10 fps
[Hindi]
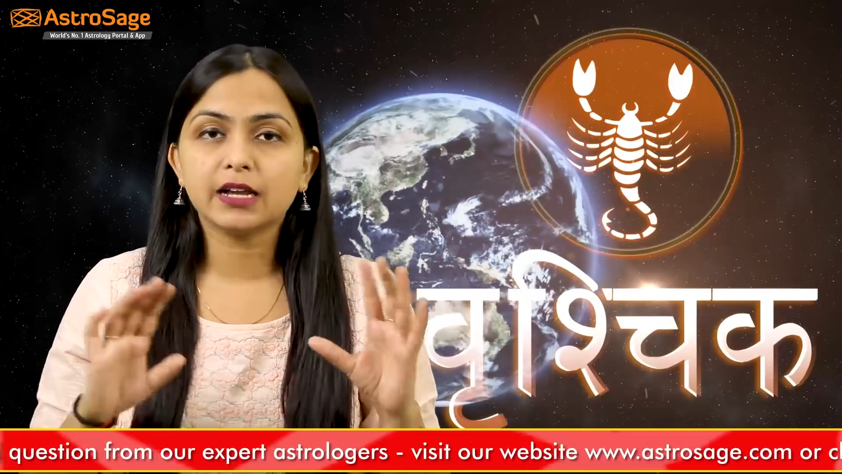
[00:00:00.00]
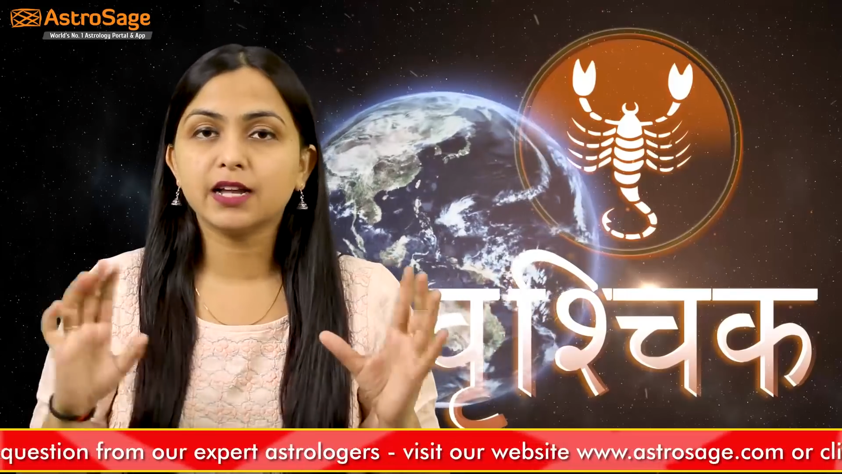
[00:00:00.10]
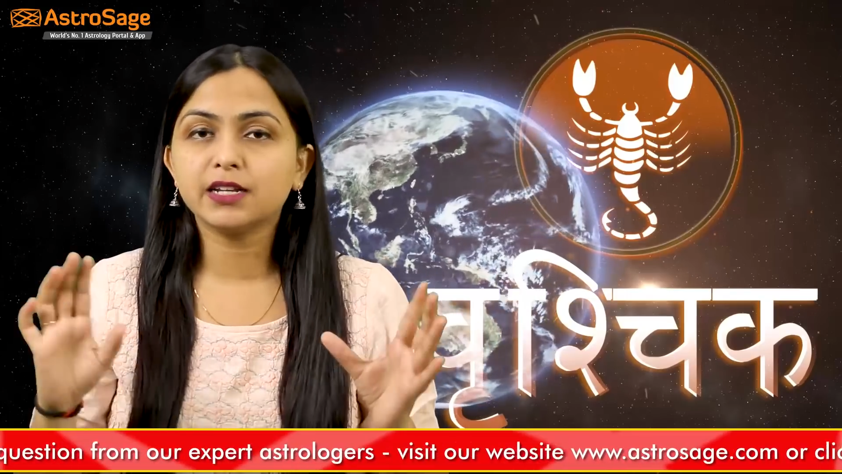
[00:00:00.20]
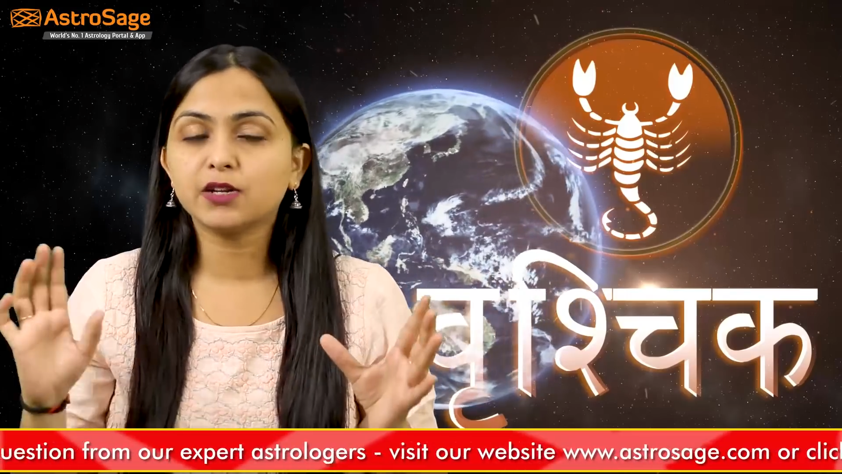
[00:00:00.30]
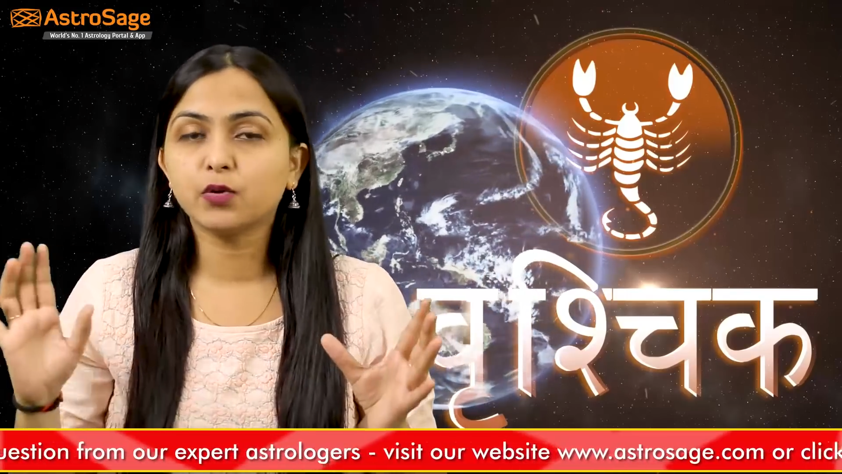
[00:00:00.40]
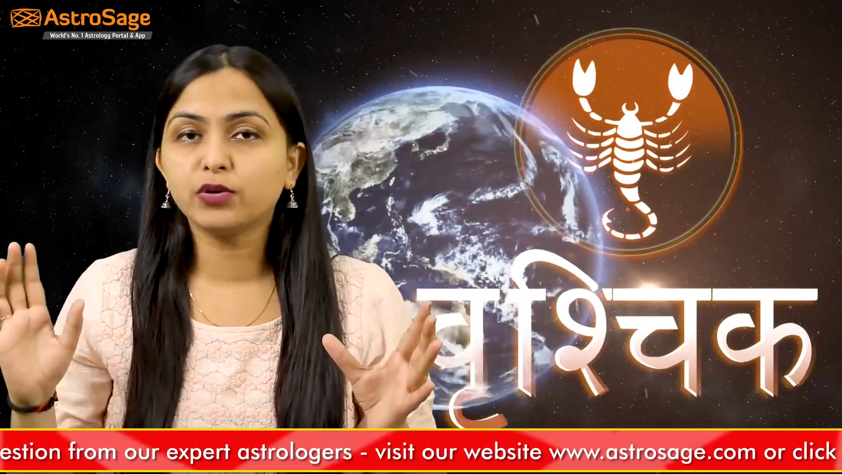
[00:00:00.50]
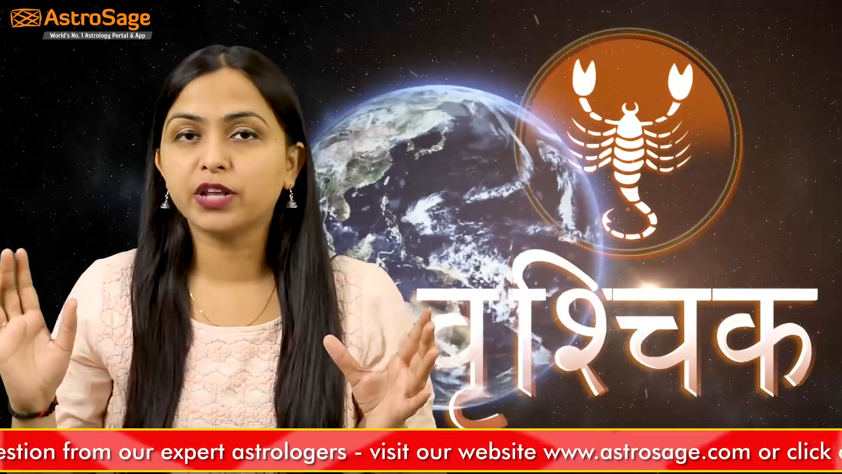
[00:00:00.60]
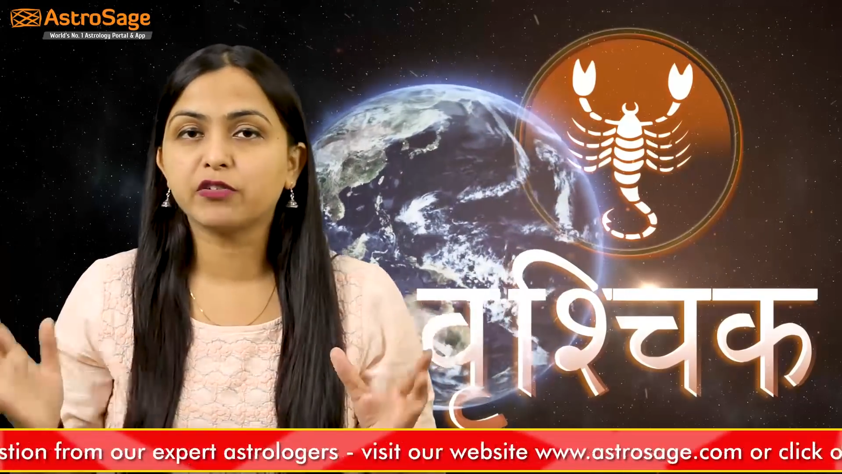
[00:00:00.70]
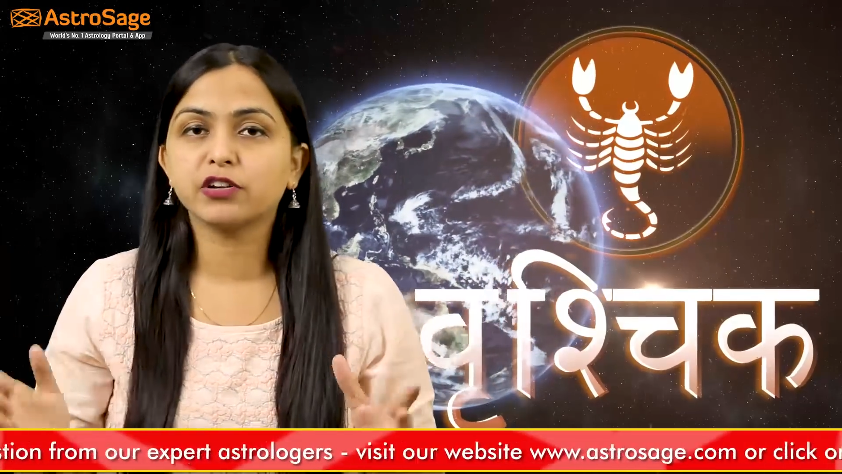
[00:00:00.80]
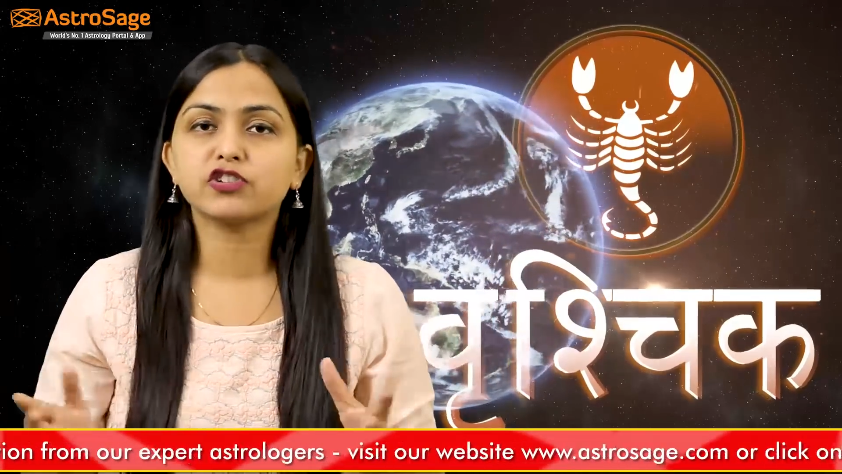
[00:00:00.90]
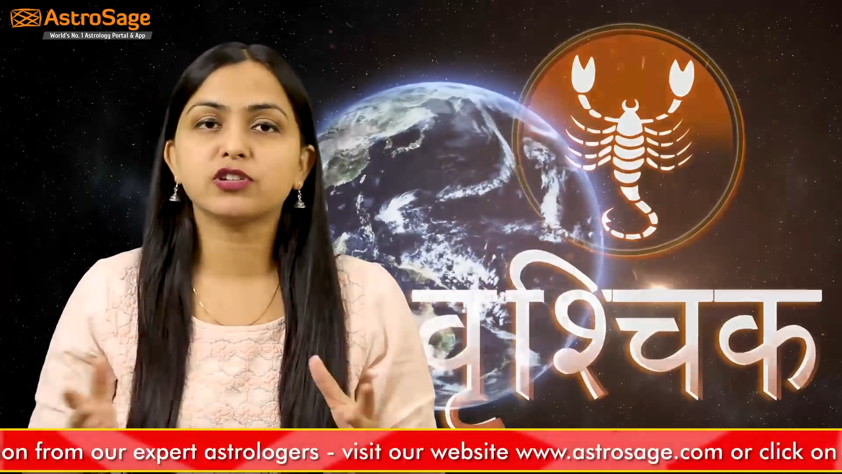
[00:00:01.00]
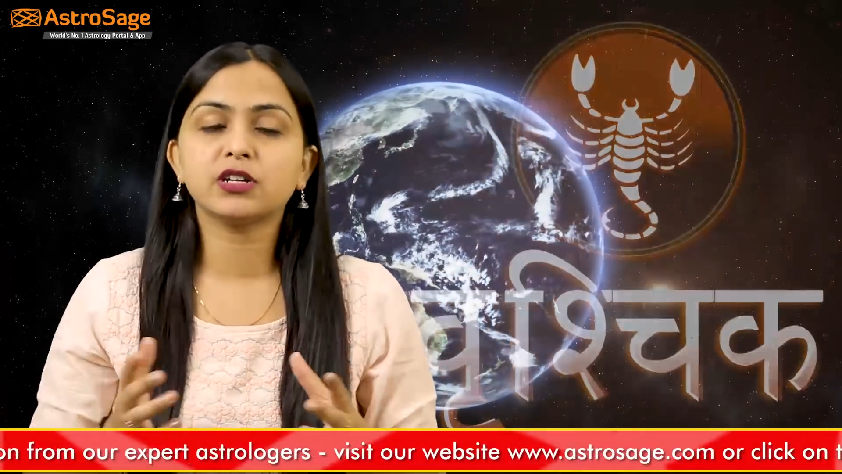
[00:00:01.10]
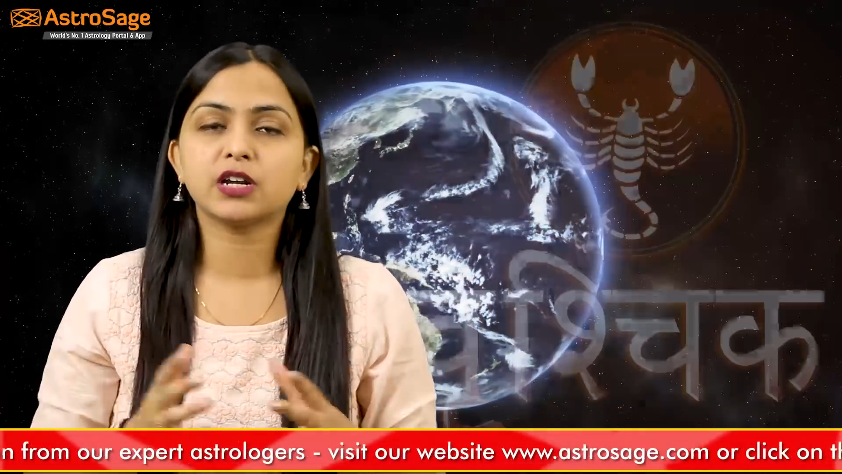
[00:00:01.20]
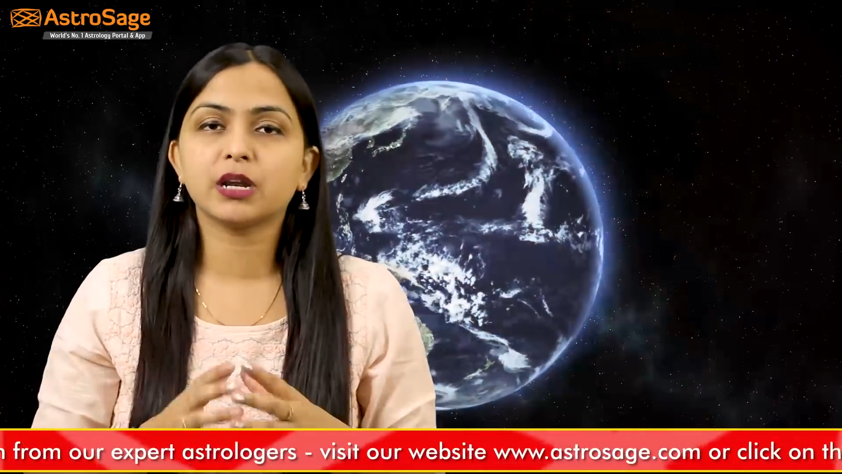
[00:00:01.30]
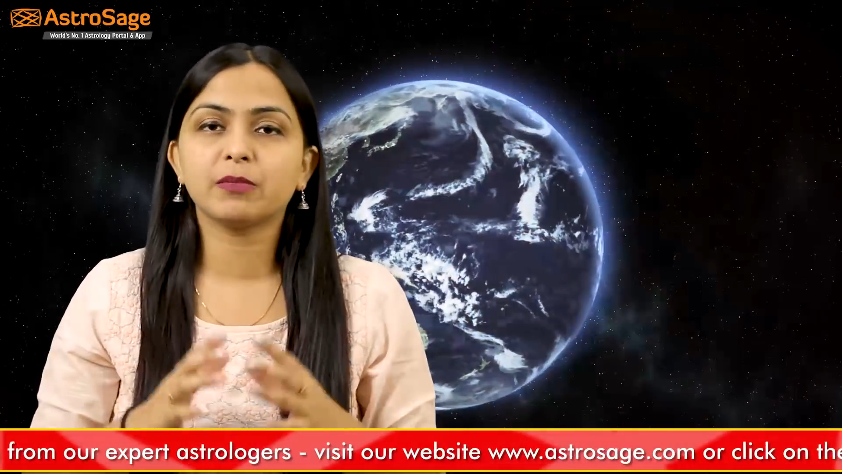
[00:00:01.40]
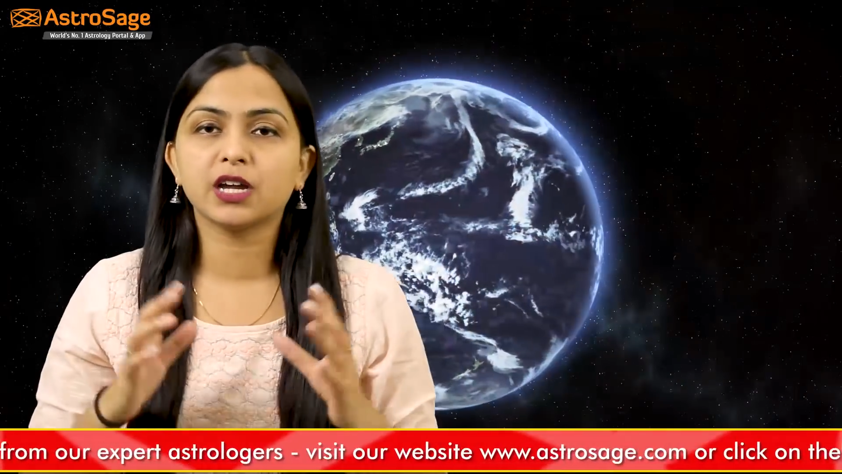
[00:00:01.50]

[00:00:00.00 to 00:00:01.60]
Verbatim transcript: घर को डेकोरेशन करने